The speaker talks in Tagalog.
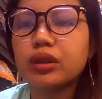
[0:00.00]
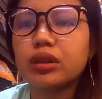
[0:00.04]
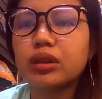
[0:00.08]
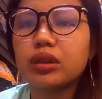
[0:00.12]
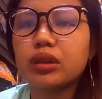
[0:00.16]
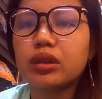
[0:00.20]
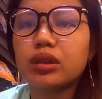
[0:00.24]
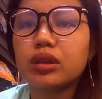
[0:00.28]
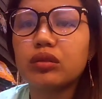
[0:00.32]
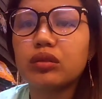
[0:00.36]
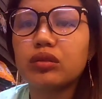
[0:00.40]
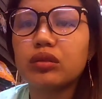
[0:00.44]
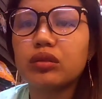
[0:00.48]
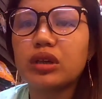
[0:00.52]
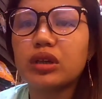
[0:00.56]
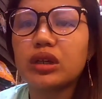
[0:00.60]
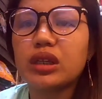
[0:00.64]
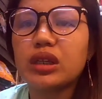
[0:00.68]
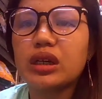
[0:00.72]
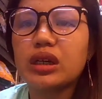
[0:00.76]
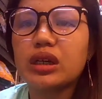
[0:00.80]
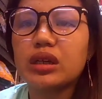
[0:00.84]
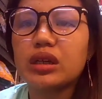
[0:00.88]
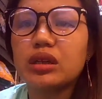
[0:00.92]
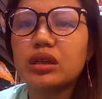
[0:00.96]
Hindi ko
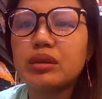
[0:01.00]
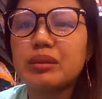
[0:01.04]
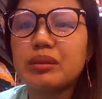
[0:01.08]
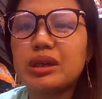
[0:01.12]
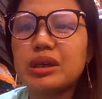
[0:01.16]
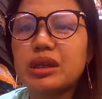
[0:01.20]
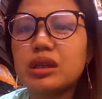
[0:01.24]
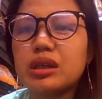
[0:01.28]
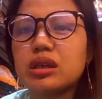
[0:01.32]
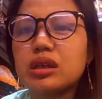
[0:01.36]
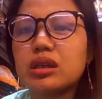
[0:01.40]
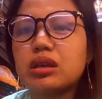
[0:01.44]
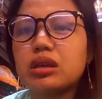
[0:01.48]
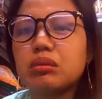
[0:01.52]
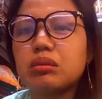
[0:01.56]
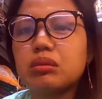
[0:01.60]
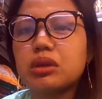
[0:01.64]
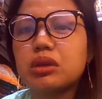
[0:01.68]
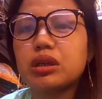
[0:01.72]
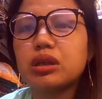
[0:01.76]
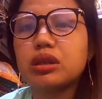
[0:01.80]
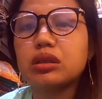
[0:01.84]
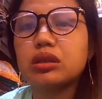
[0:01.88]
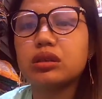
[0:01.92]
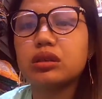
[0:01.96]
kailangan na mag, eh,
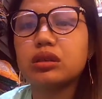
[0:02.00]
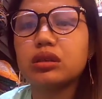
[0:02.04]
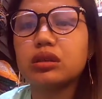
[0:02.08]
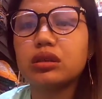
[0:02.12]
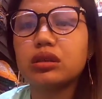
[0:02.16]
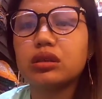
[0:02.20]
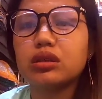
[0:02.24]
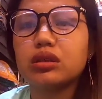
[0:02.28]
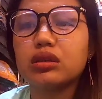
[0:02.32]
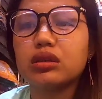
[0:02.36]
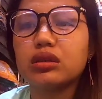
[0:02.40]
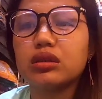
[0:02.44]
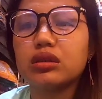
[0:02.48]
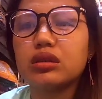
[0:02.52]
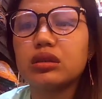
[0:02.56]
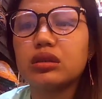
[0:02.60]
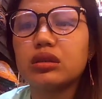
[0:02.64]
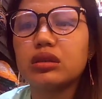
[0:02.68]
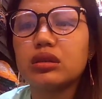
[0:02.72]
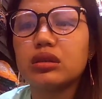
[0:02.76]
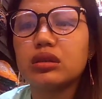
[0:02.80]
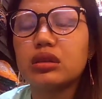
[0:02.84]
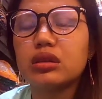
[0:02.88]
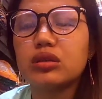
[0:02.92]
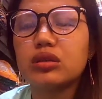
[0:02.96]
mag uh,
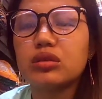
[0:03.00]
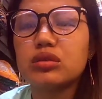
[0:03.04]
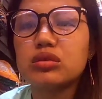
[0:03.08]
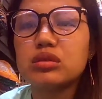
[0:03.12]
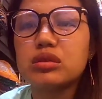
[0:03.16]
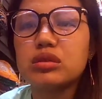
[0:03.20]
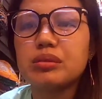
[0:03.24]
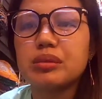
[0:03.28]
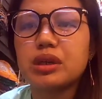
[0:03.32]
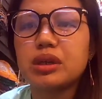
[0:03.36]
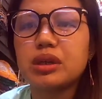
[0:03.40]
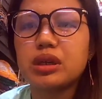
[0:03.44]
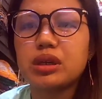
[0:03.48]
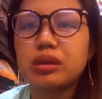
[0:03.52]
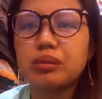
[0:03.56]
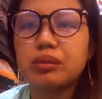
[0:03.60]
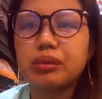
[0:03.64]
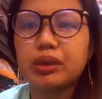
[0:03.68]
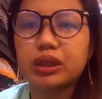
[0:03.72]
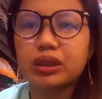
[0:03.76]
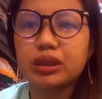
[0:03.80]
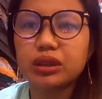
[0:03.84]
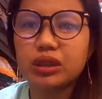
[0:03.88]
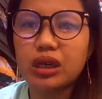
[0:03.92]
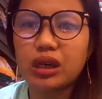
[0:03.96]
ano sa mga
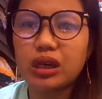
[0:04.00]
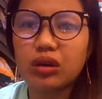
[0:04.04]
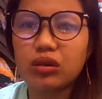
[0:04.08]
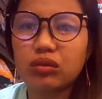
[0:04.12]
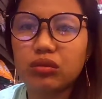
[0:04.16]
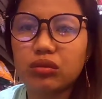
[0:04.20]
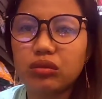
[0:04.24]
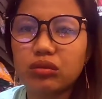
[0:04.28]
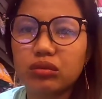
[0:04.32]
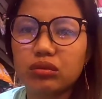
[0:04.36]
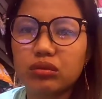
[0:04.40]
ibang tao.